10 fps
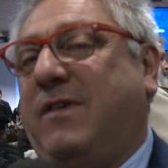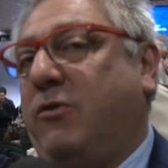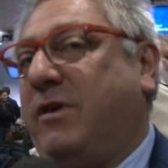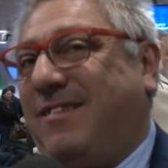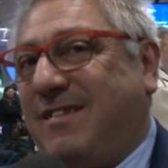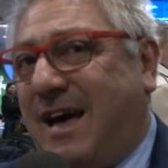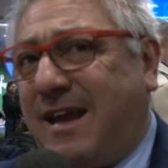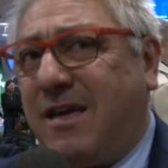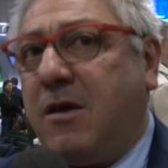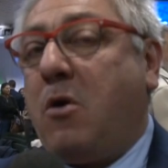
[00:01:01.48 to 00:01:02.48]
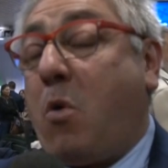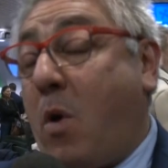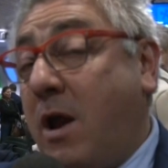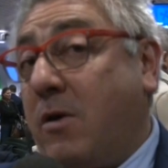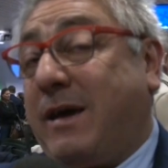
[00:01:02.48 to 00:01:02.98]
valorizzare
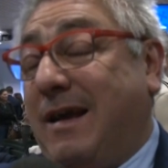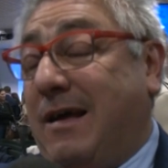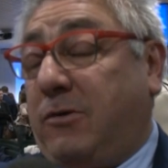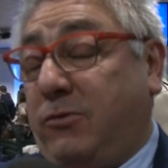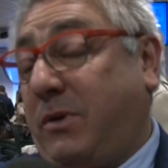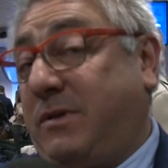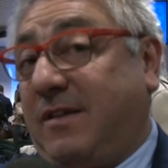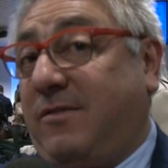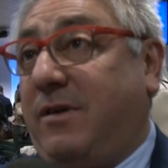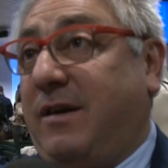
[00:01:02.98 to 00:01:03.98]
quella che è la contrattazione